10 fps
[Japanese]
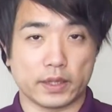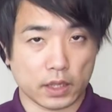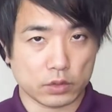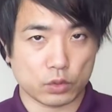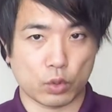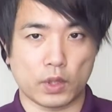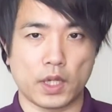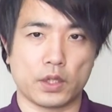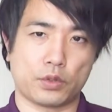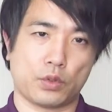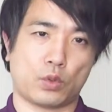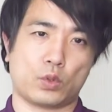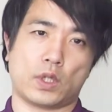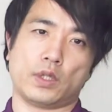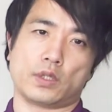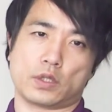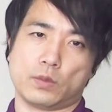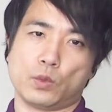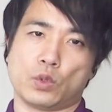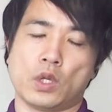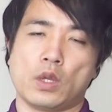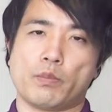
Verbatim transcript: 全く取らないということなんですけども、